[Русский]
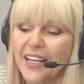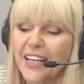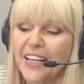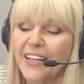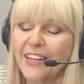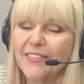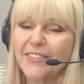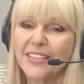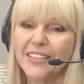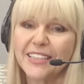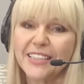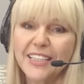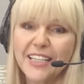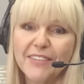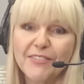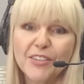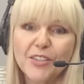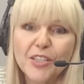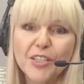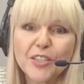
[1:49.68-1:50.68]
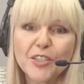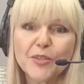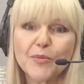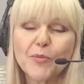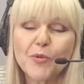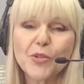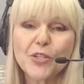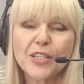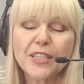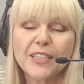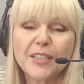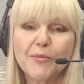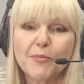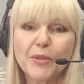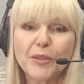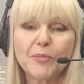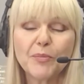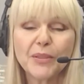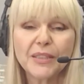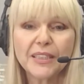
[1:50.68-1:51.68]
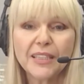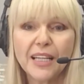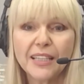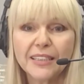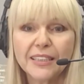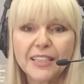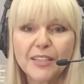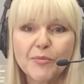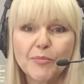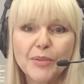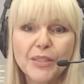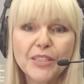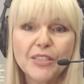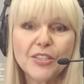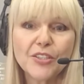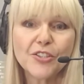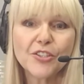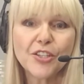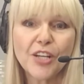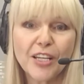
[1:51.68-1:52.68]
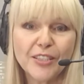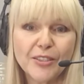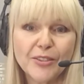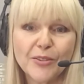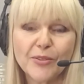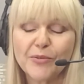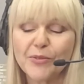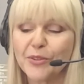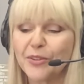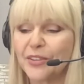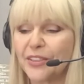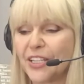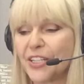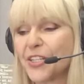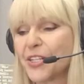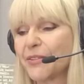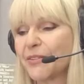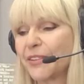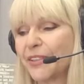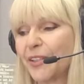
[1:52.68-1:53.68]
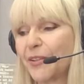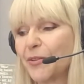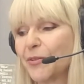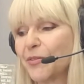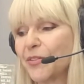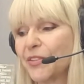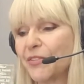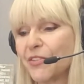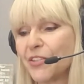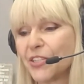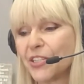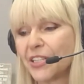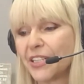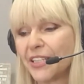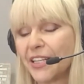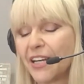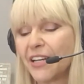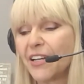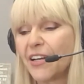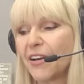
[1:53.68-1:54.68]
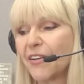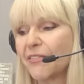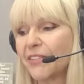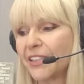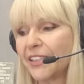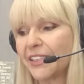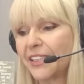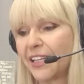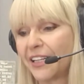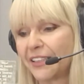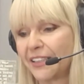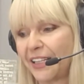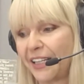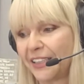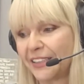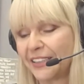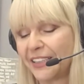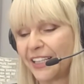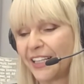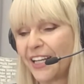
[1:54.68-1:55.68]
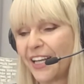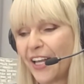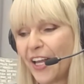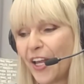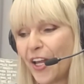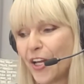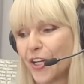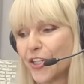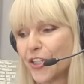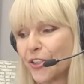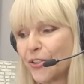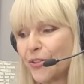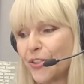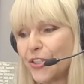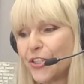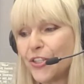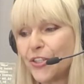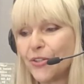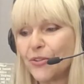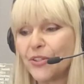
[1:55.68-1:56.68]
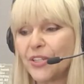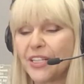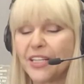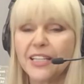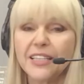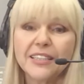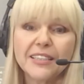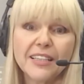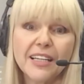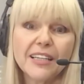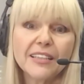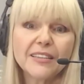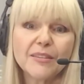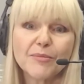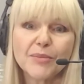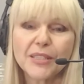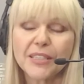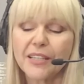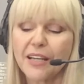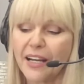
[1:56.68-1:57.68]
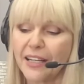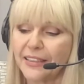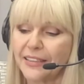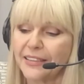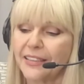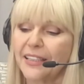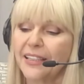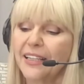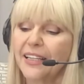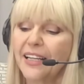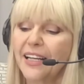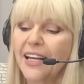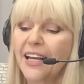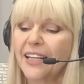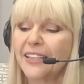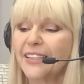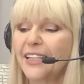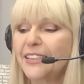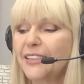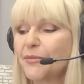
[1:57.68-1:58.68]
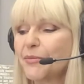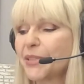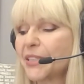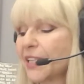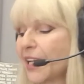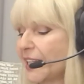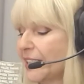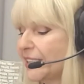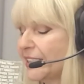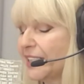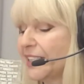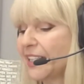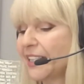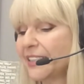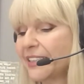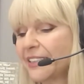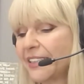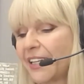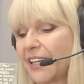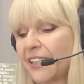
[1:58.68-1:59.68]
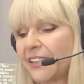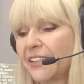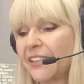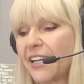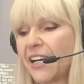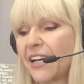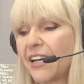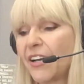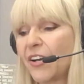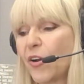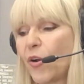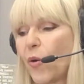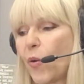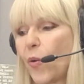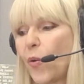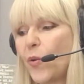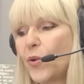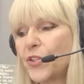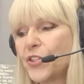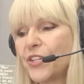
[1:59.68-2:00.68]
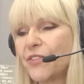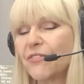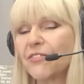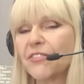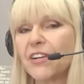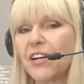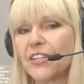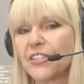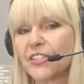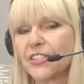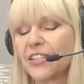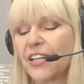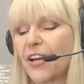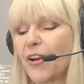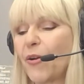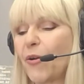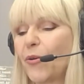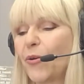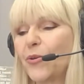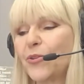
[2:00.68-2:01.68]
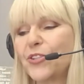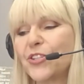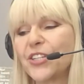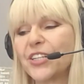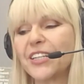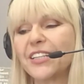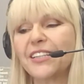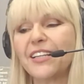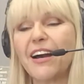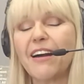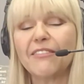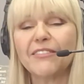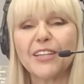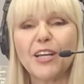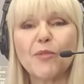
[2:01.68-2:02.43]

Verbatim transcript: Везде вы сможете подписаться и быть частью вот нашего такого движения в интернете. Что еще есть на этом сайте? На этом сайте есть одна очень важная, очень главная